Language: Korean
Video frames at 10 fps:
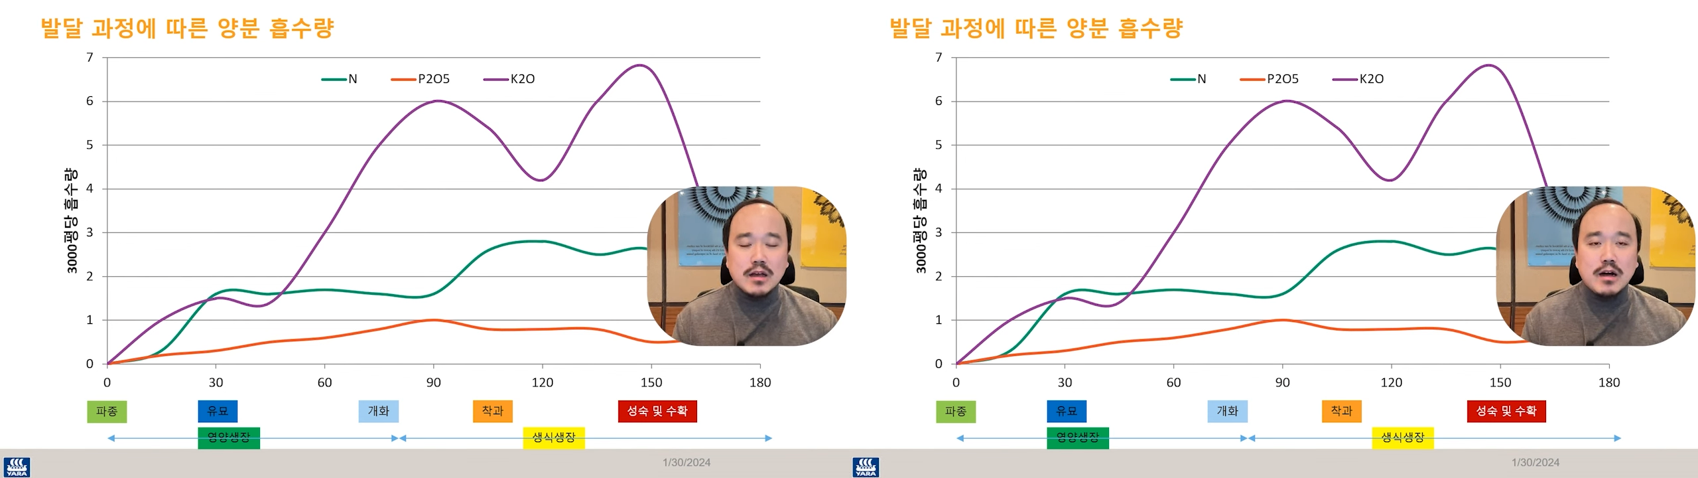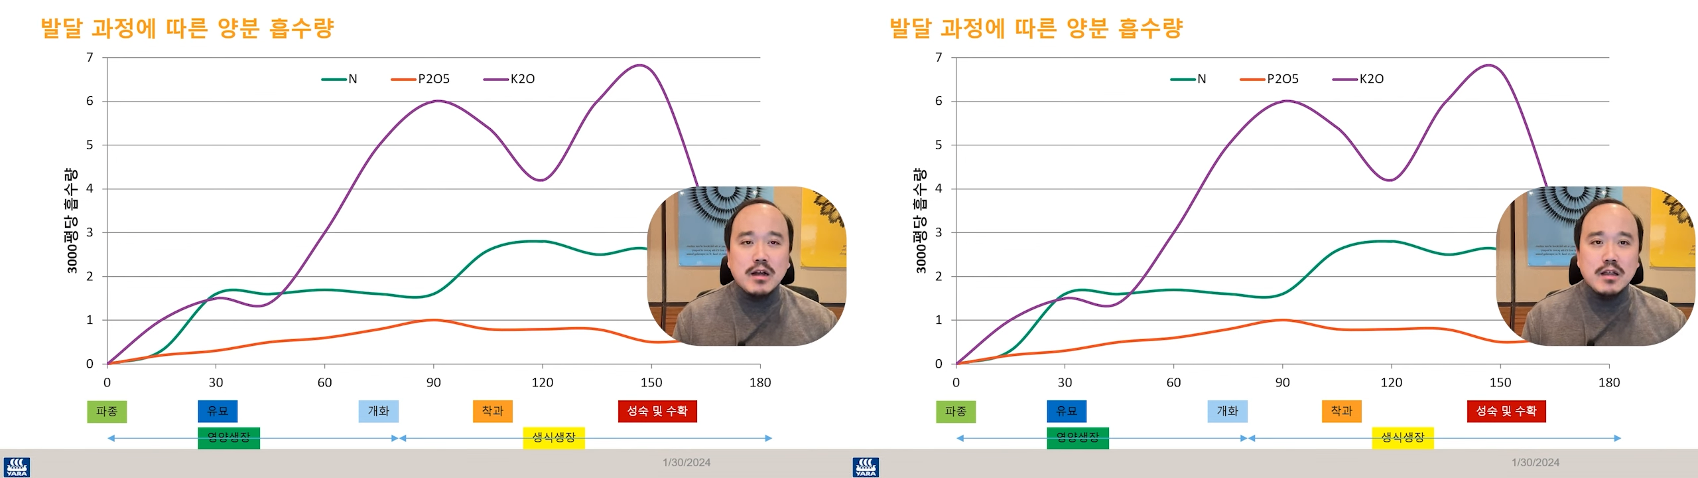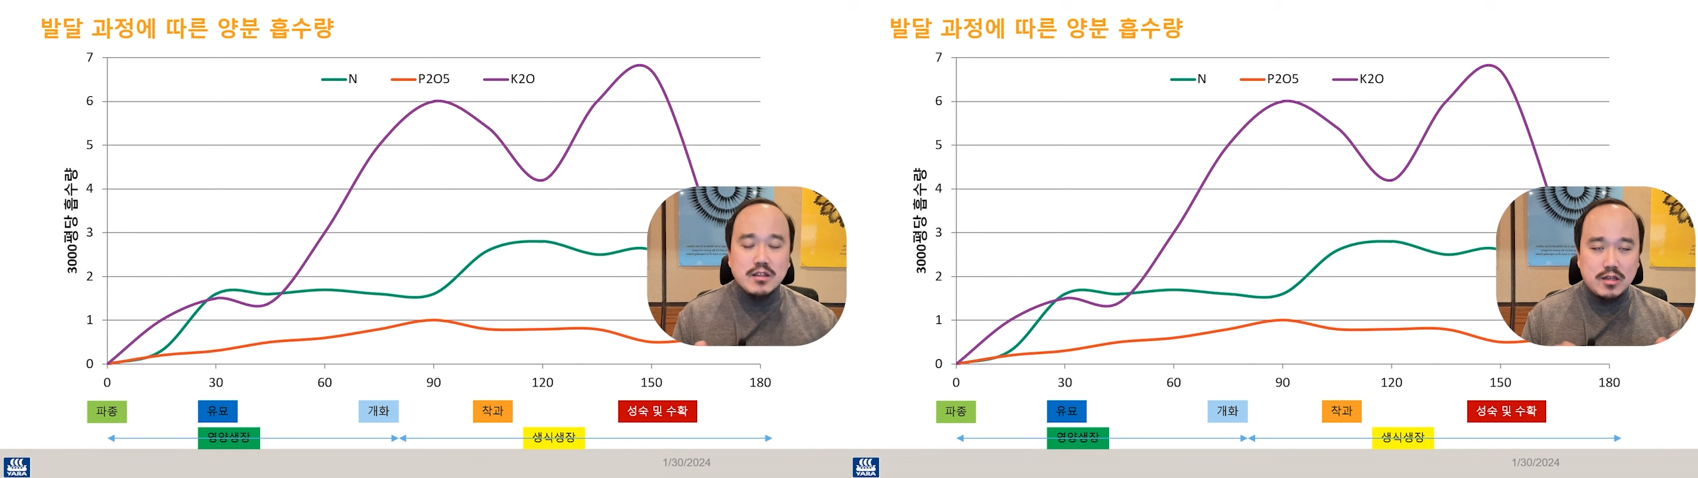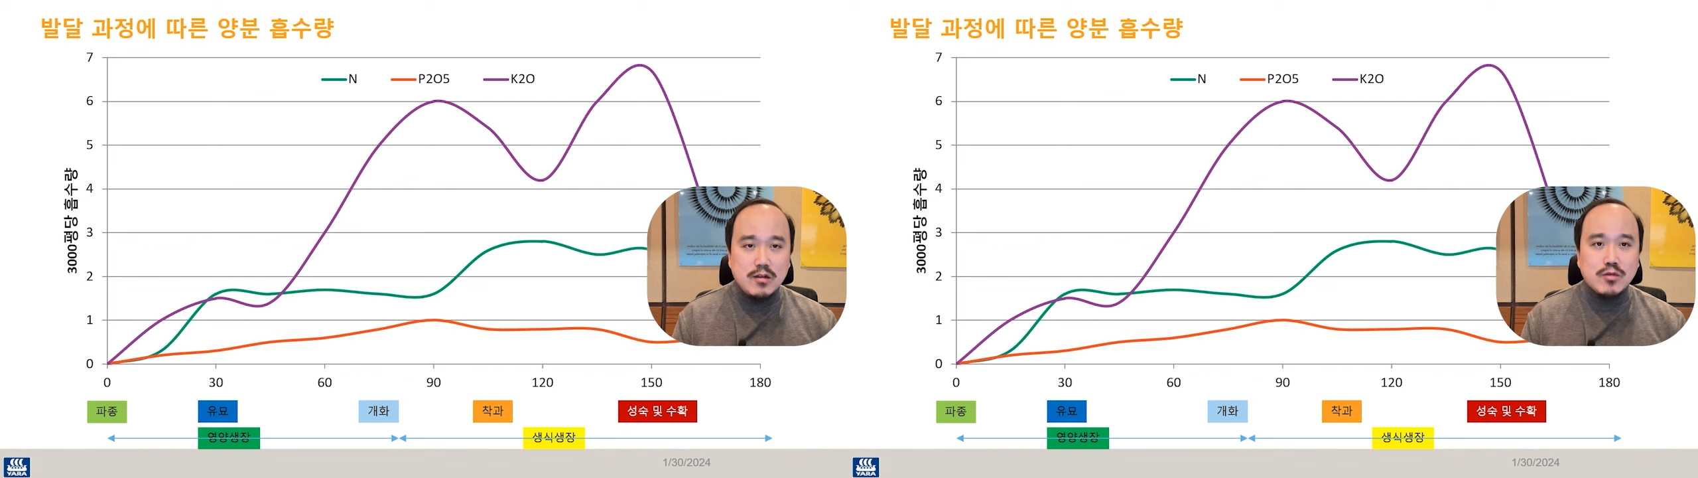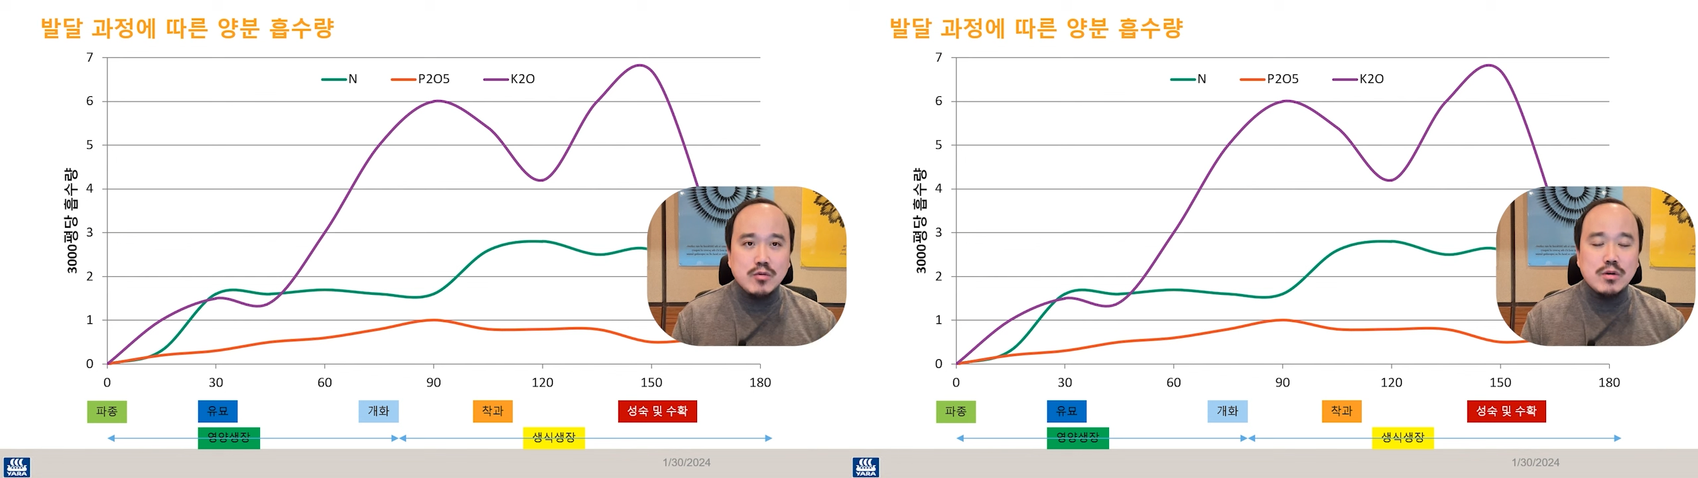그러니까
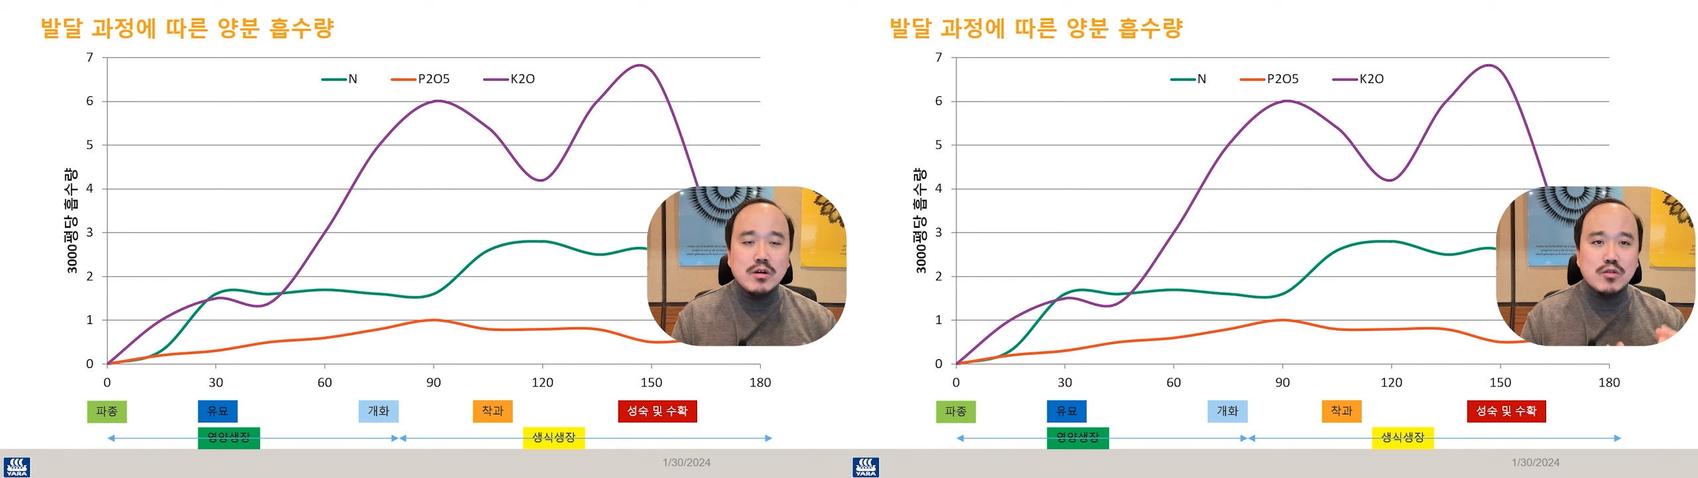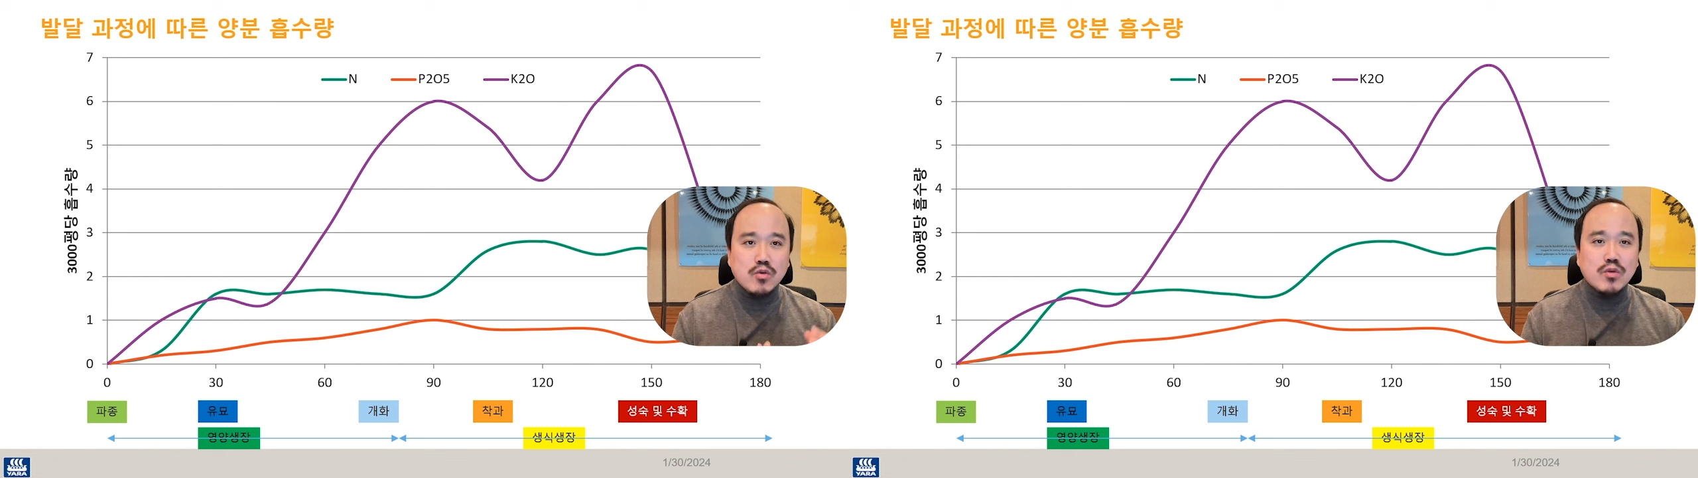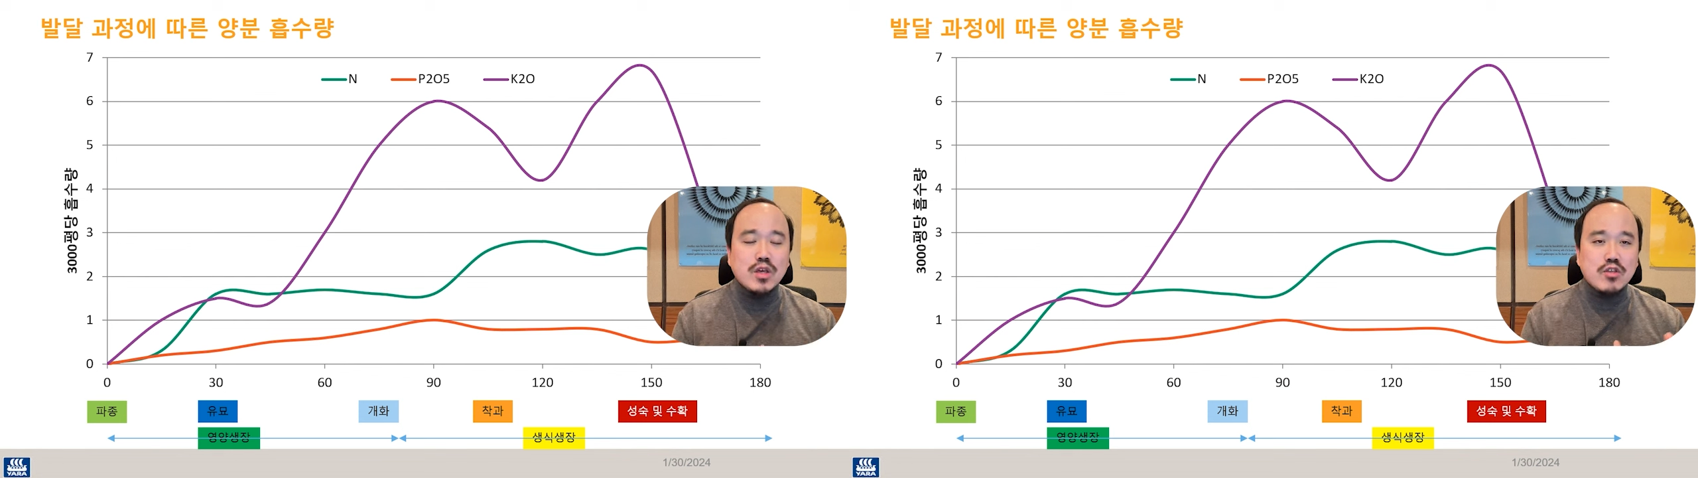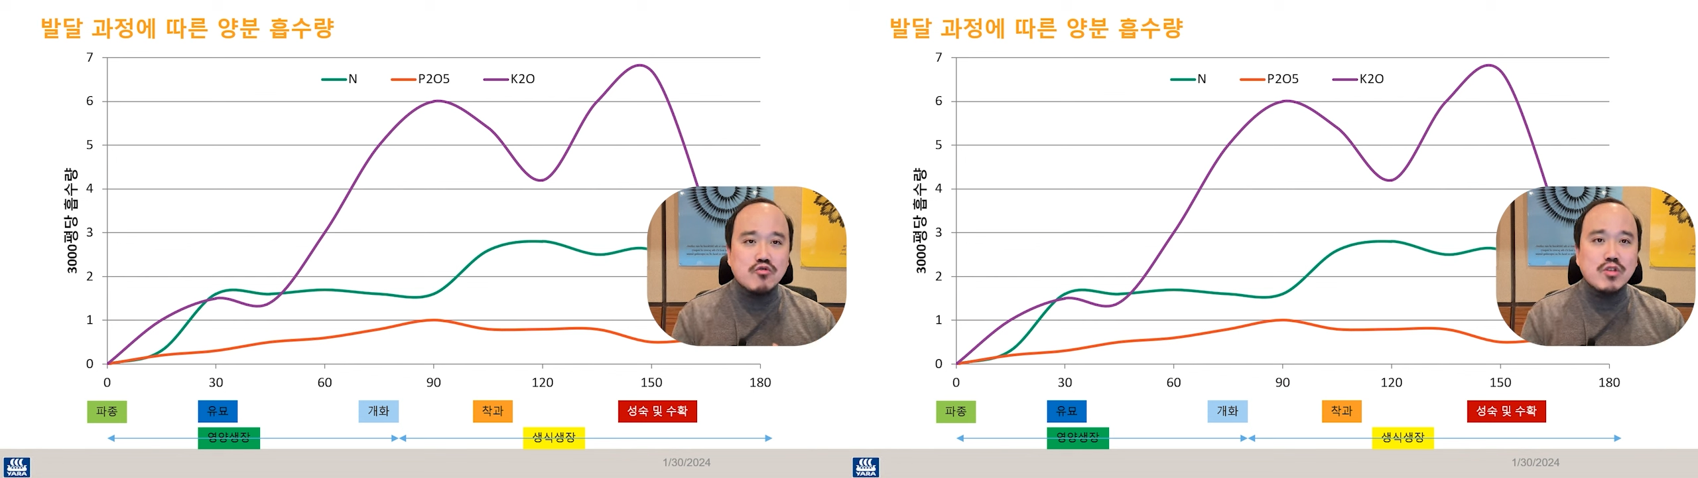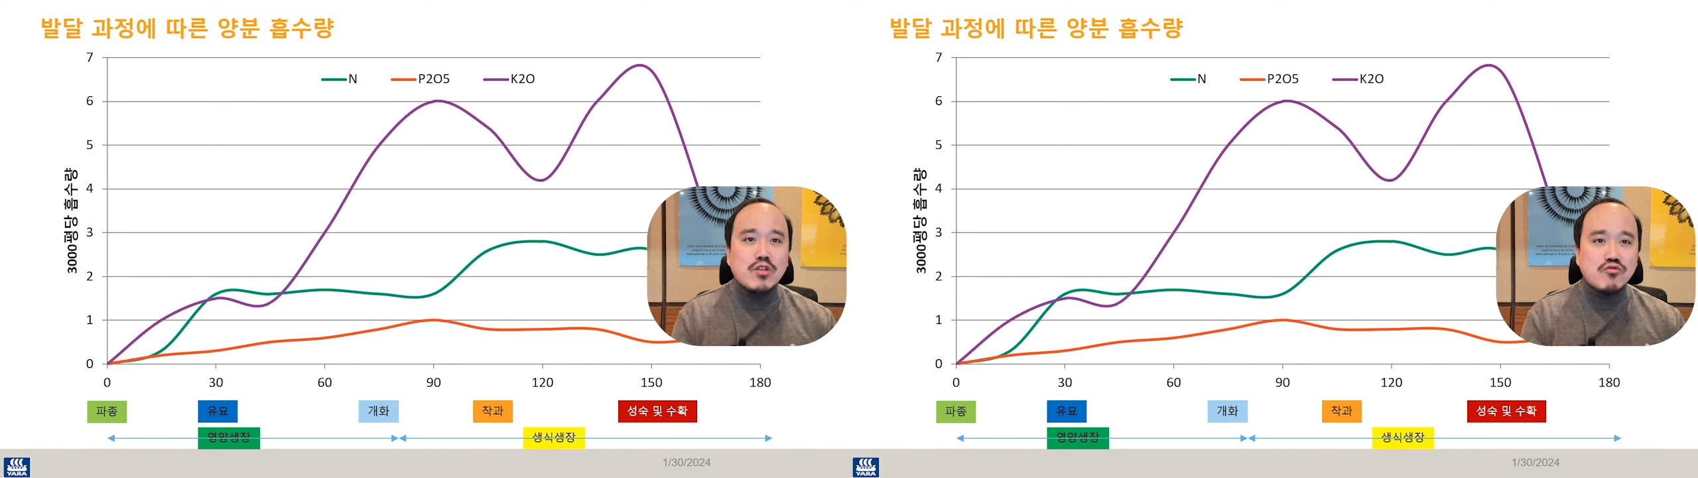질소를 초기, 중기,